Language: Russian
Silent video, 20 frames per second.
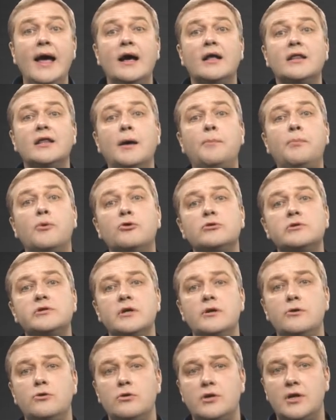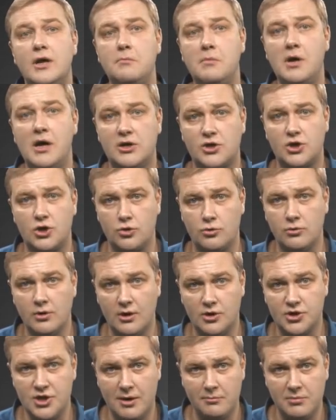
Да просто тетя Маша, что должна